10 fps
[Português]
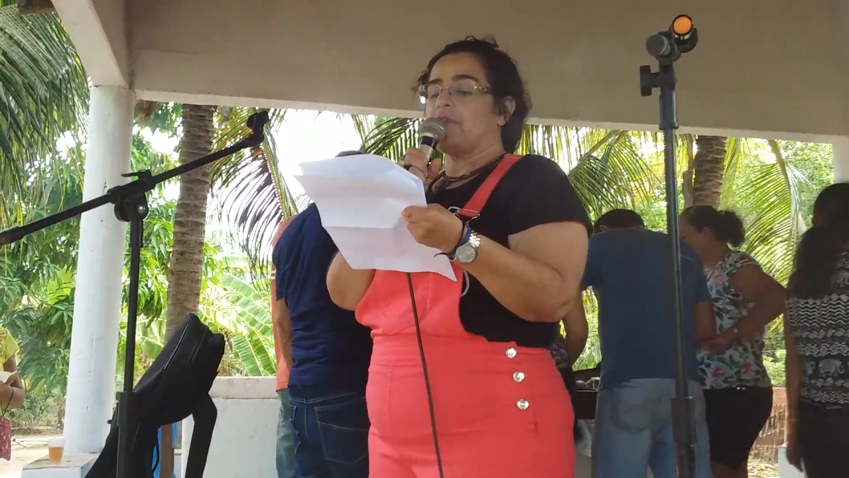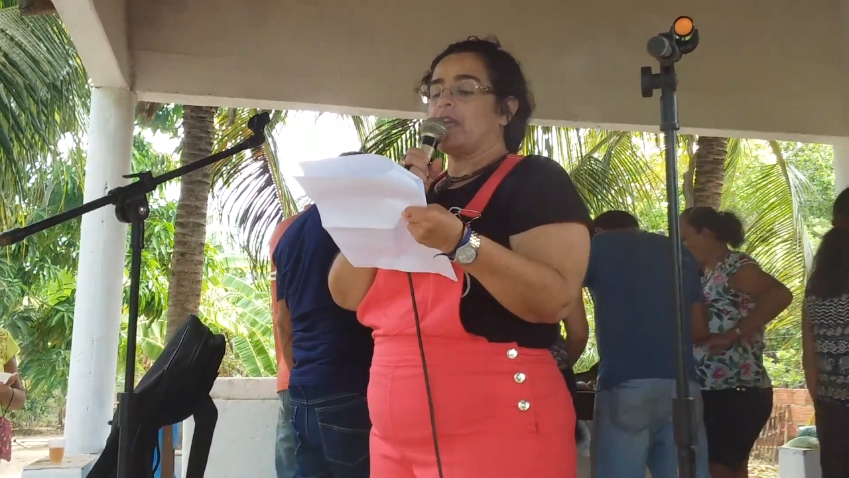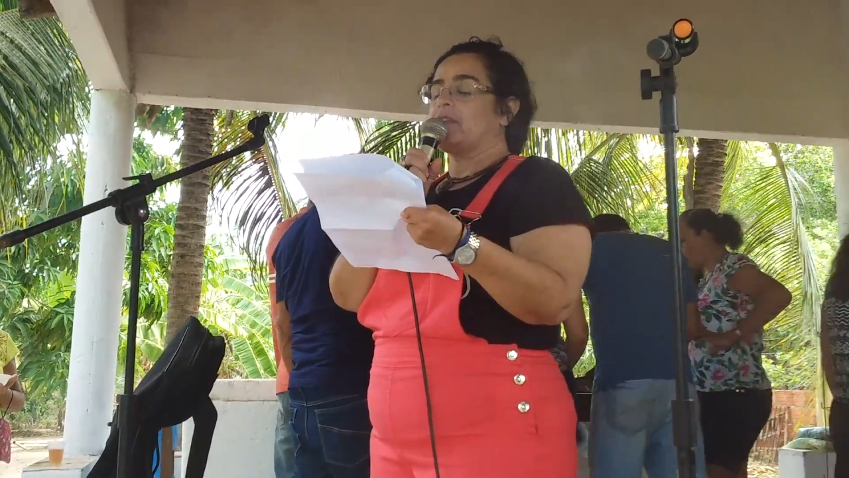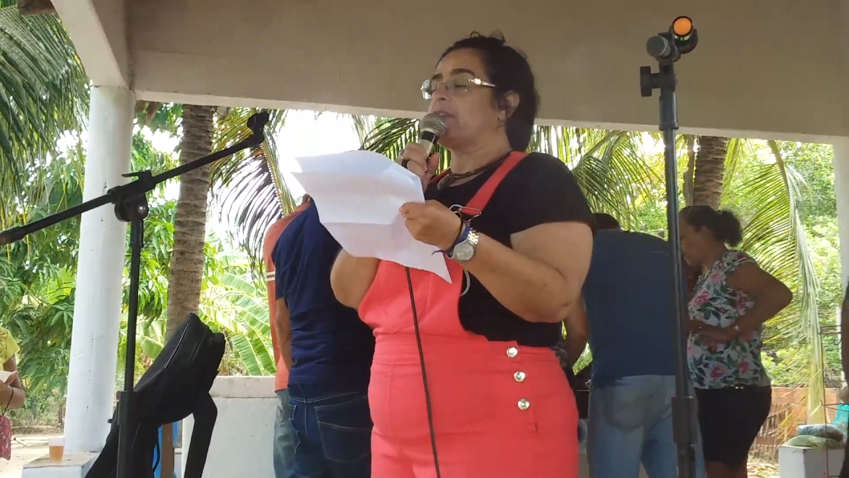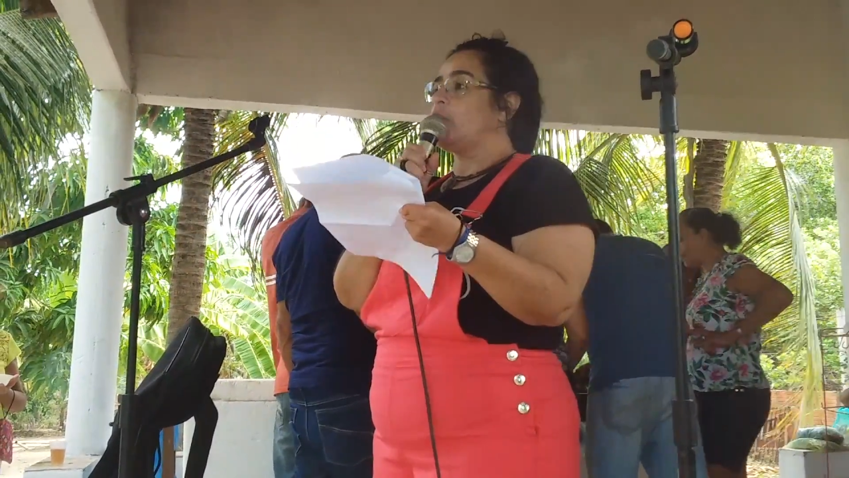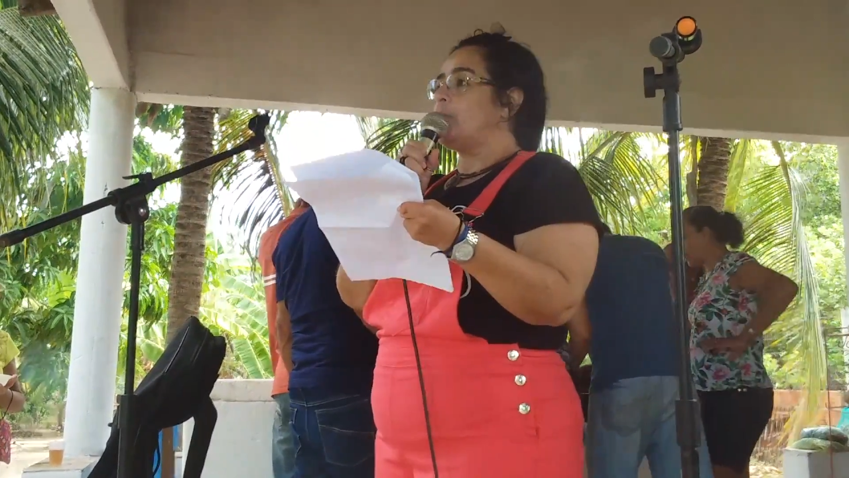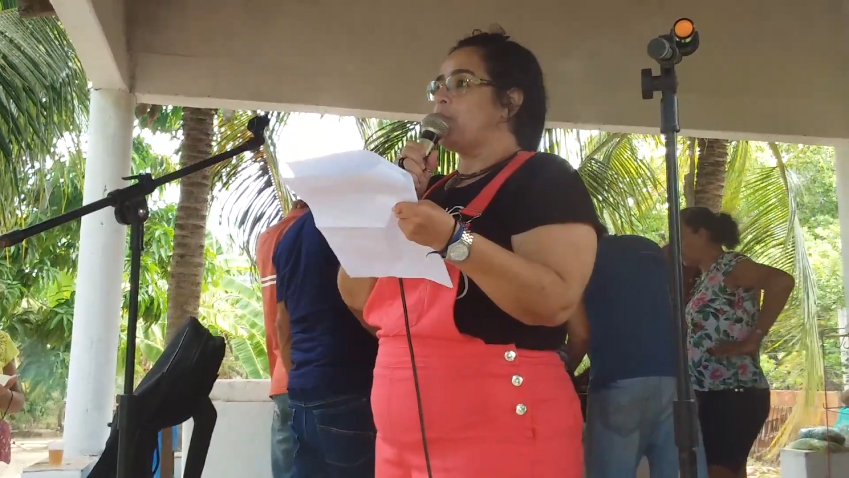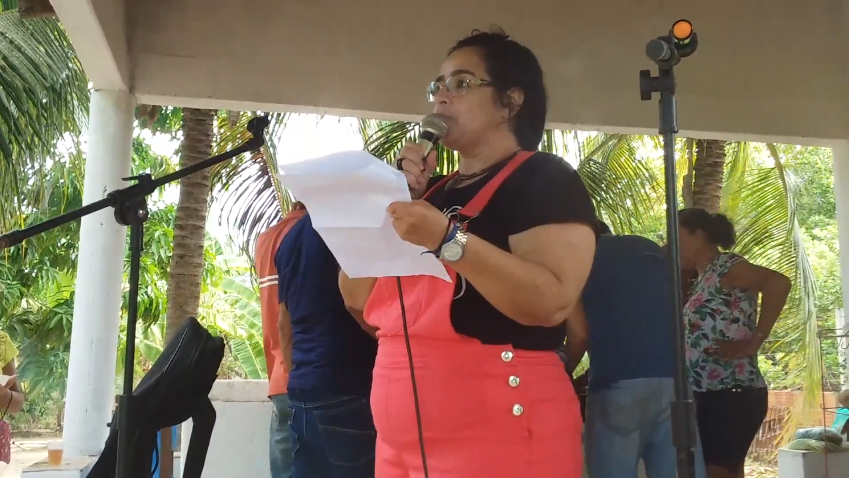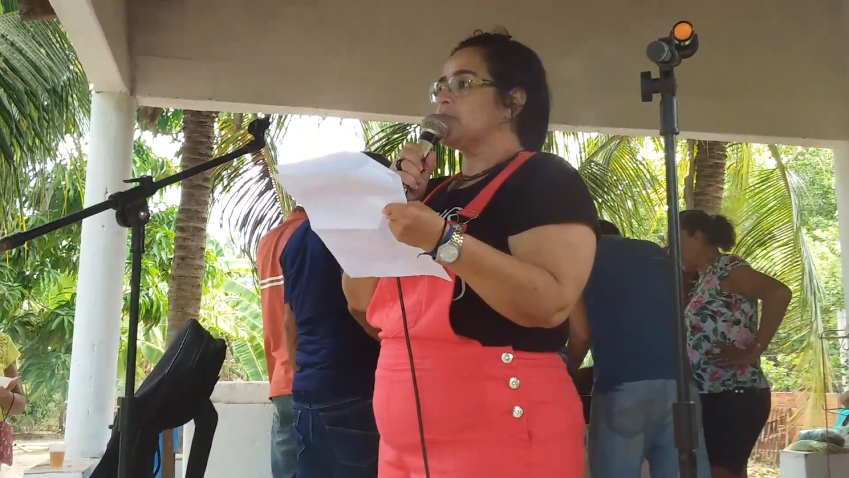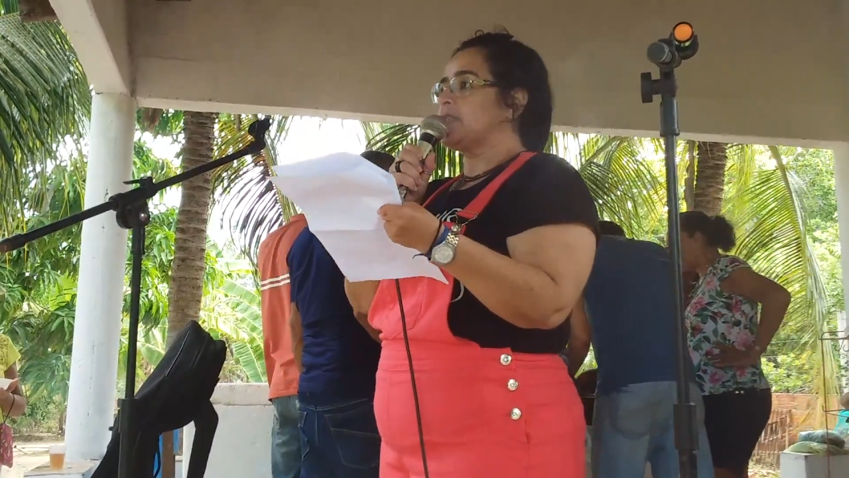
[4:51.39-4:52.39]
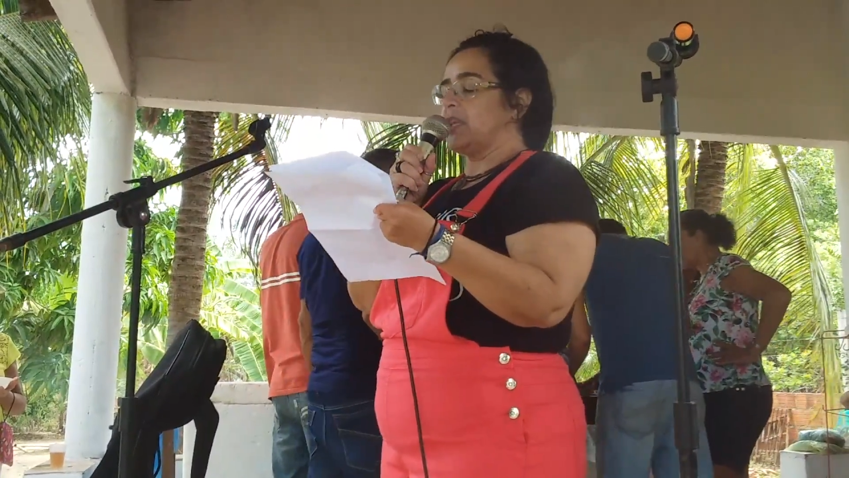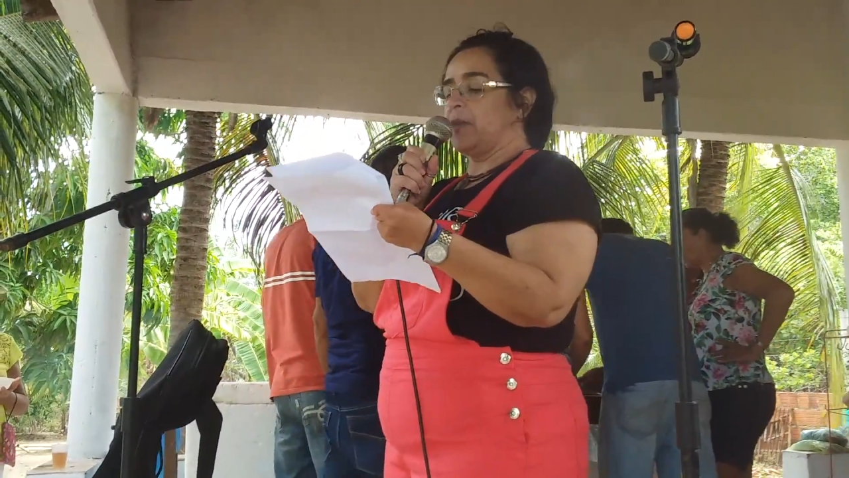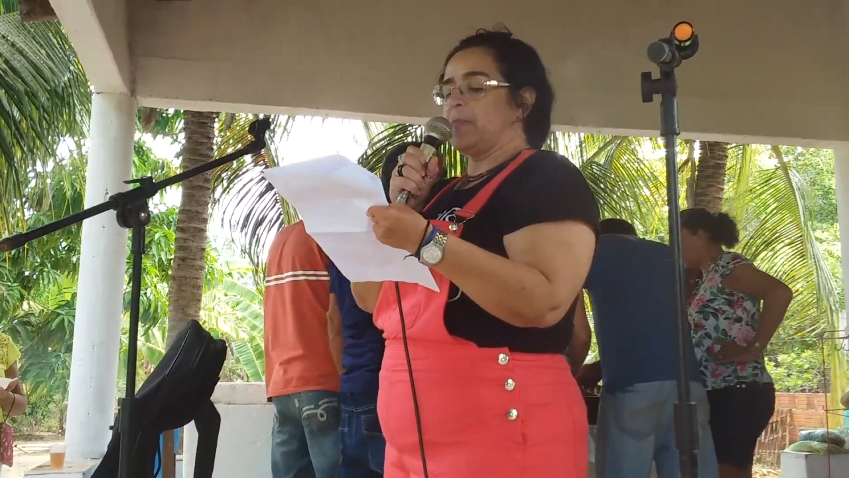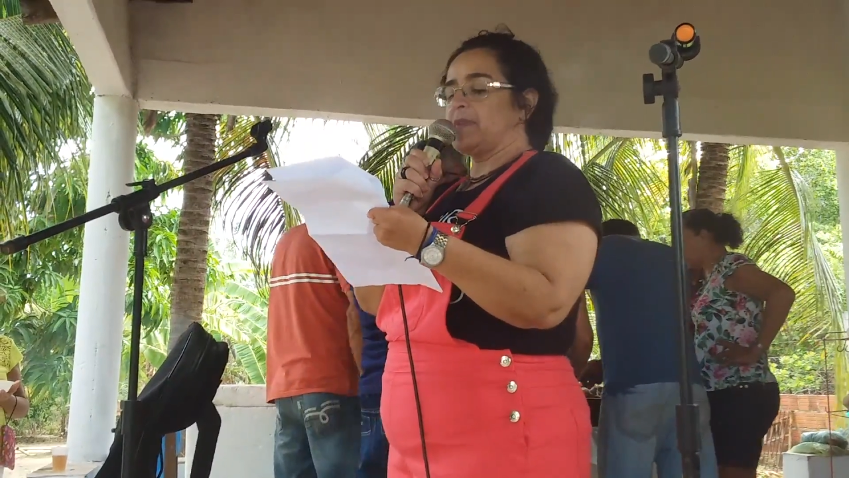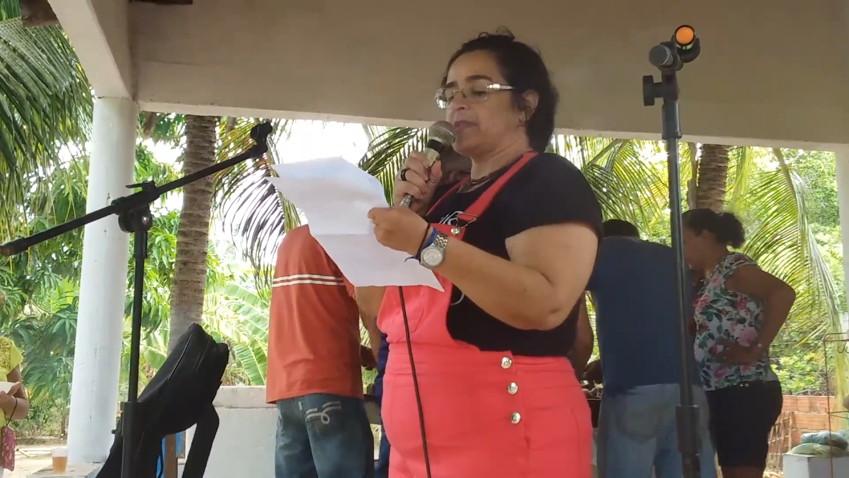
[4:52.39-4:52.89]
vem de seu povo
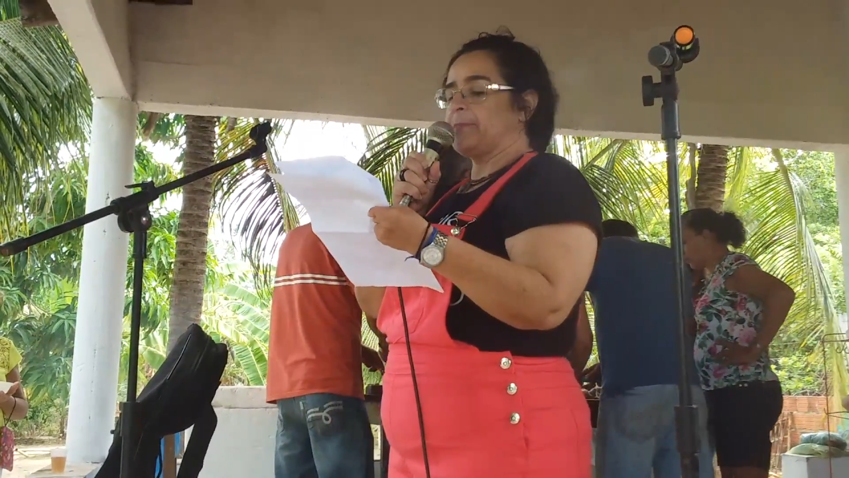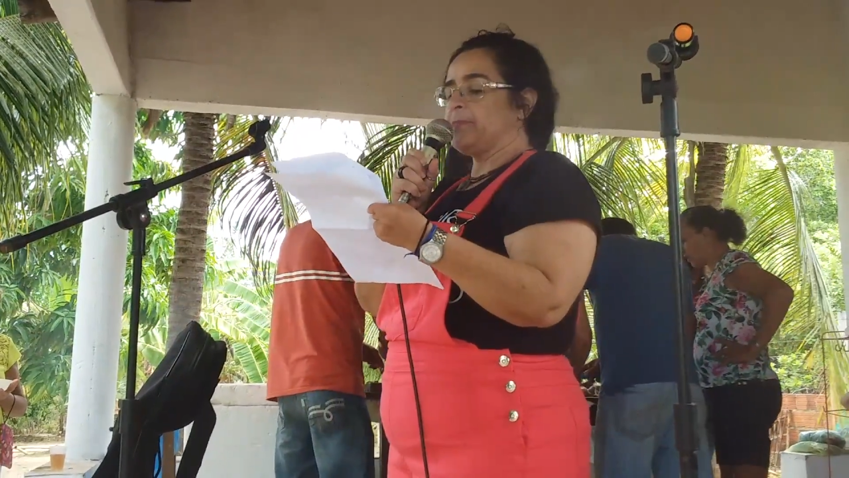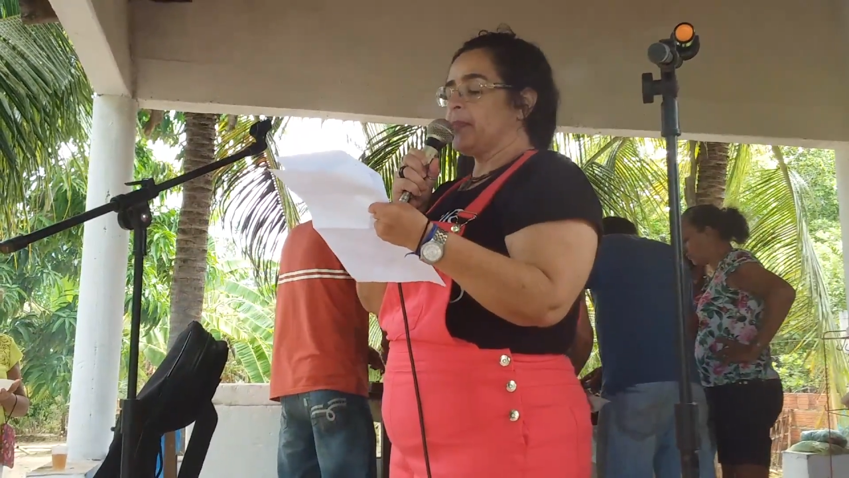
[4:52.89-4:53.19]
simples.